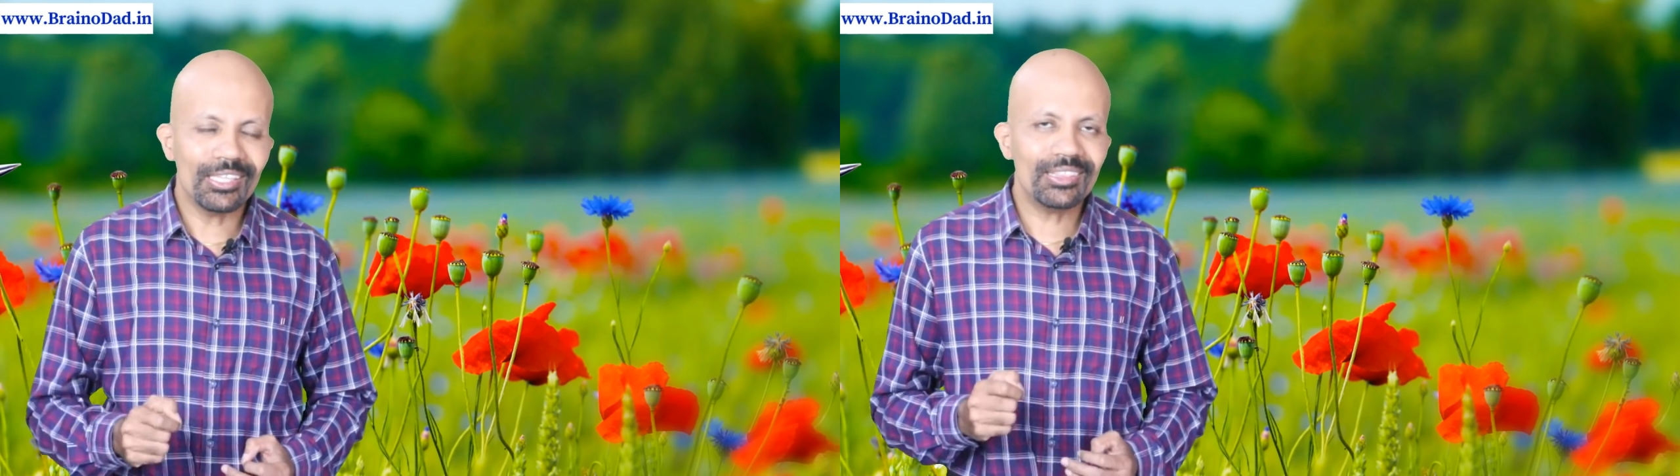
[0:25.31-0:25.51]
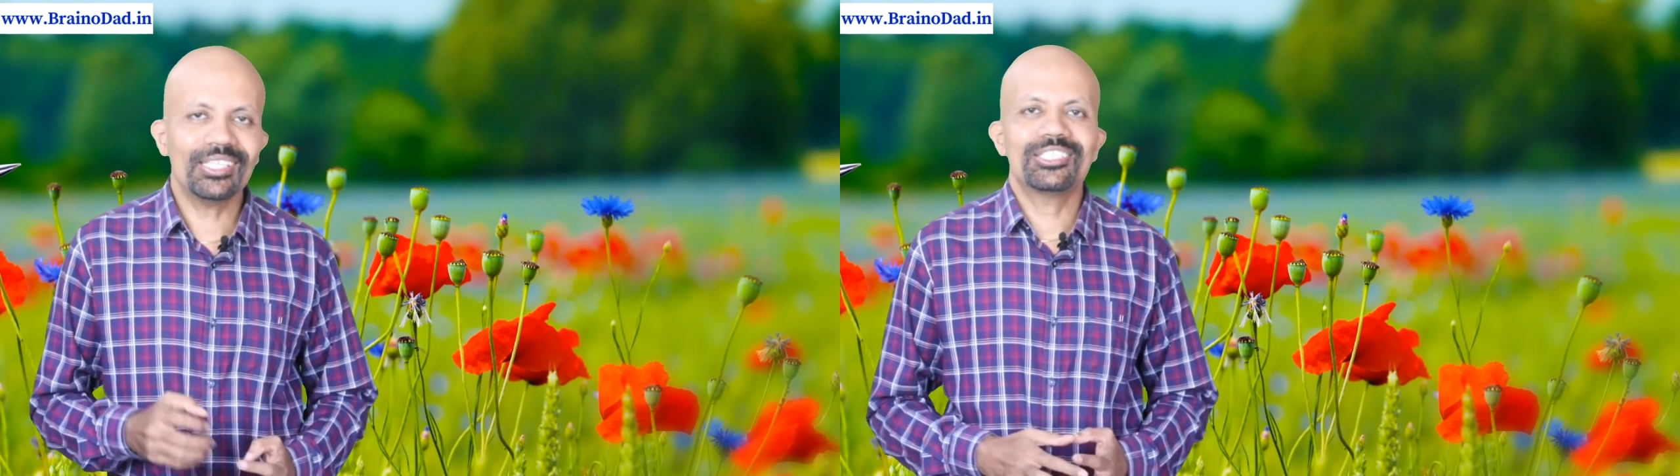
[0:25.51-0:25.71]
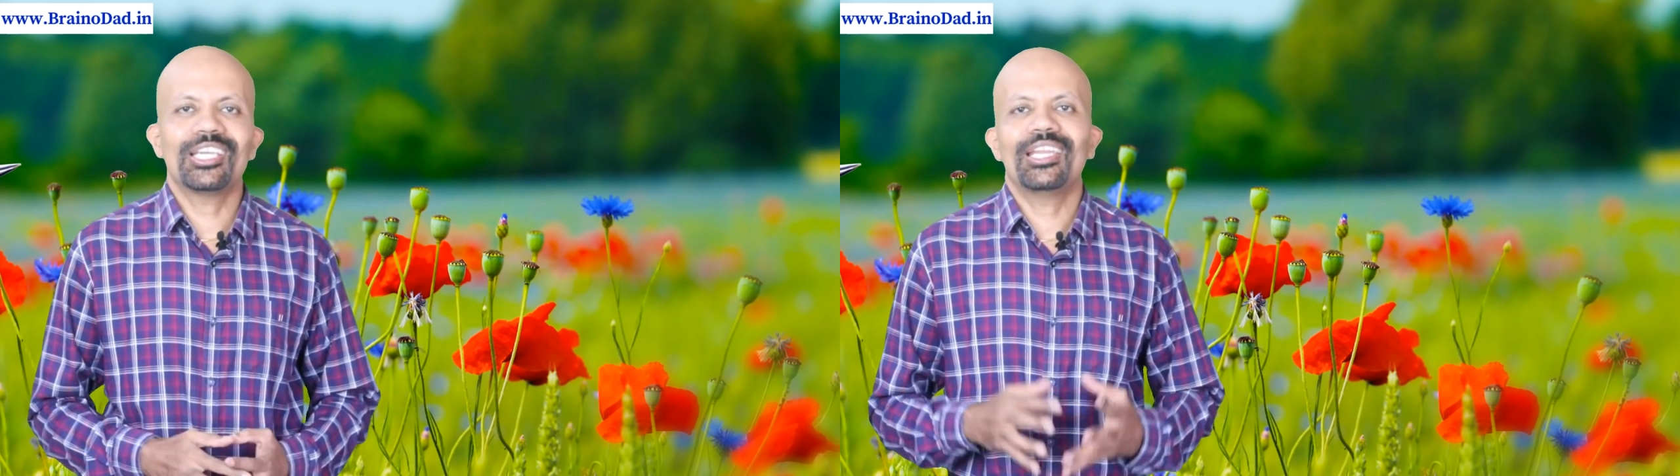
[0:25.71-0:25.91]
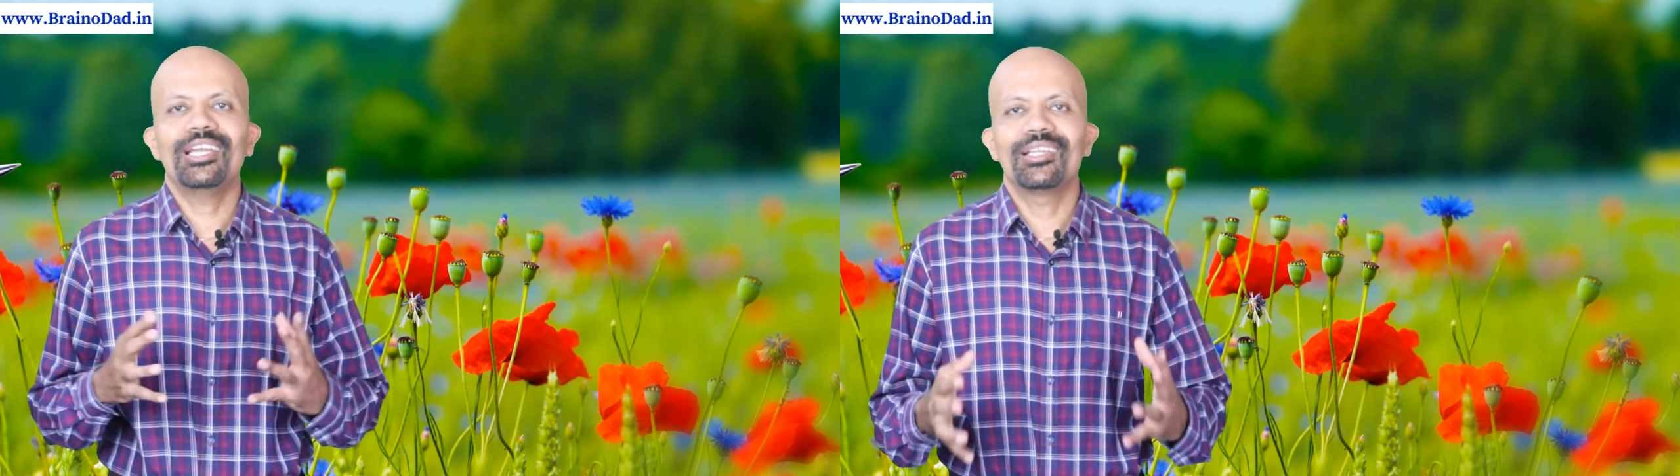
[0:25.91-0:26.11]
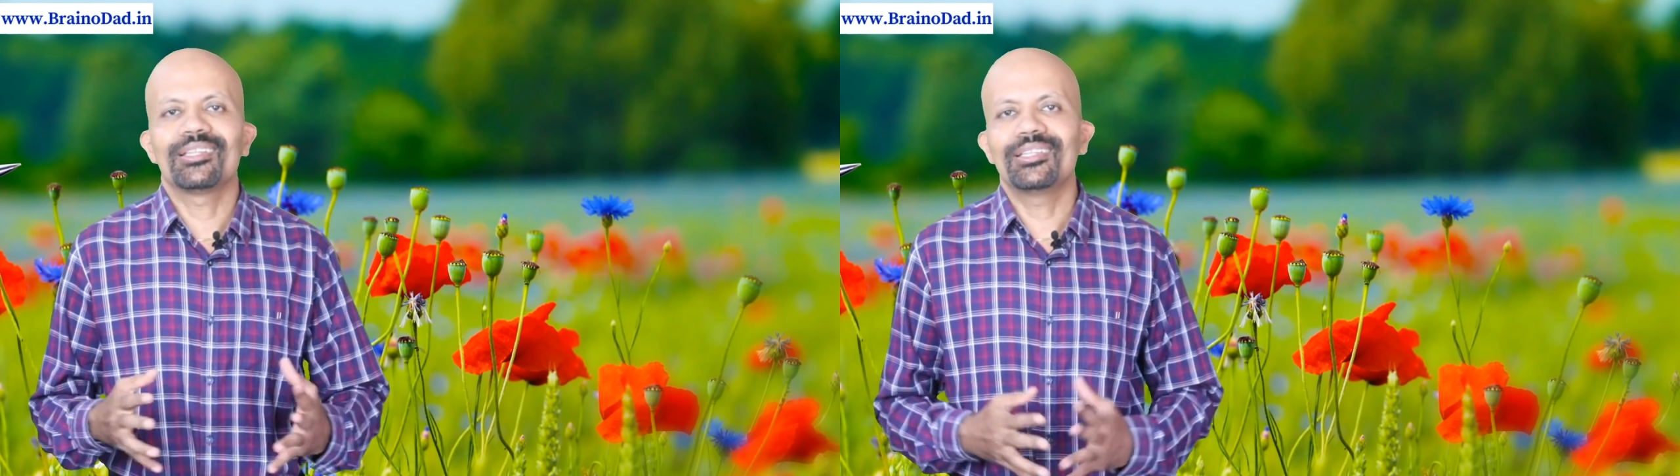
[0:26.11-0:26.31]
இந்த
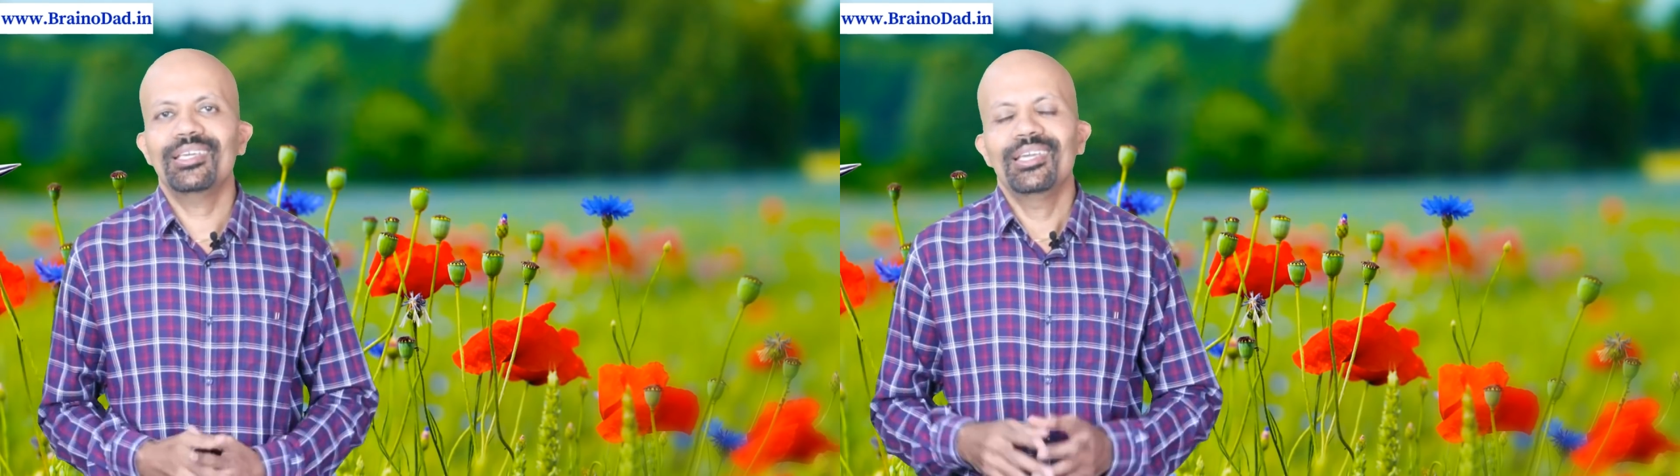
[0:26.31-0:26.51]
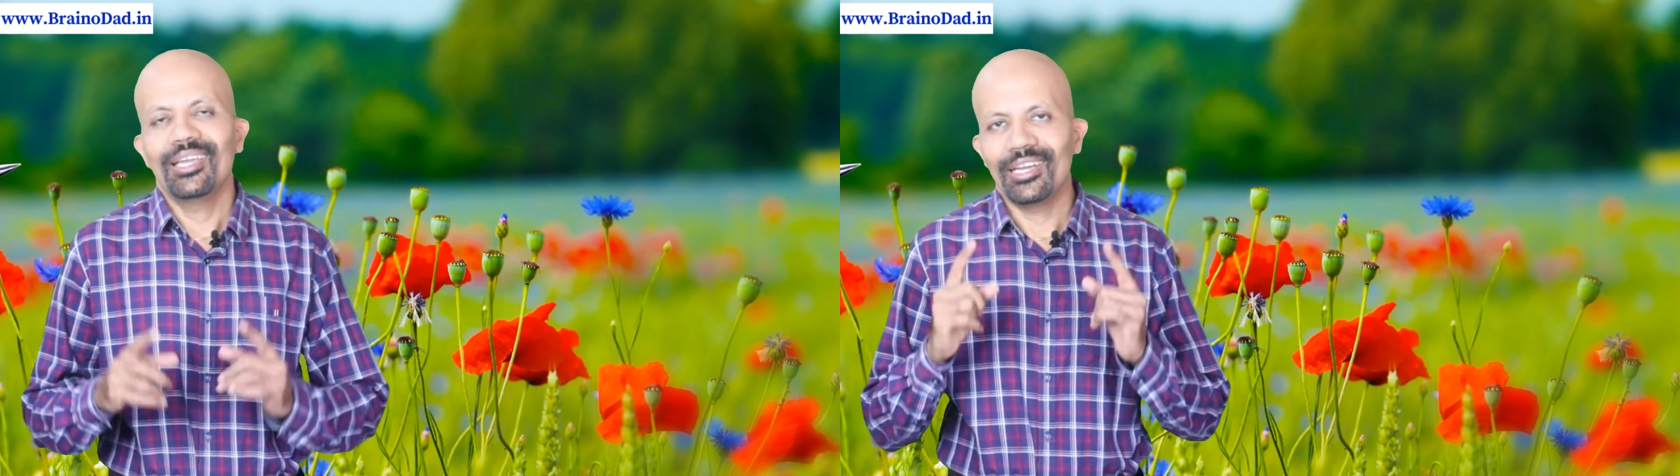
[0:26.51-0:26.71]
சேனலிருந்து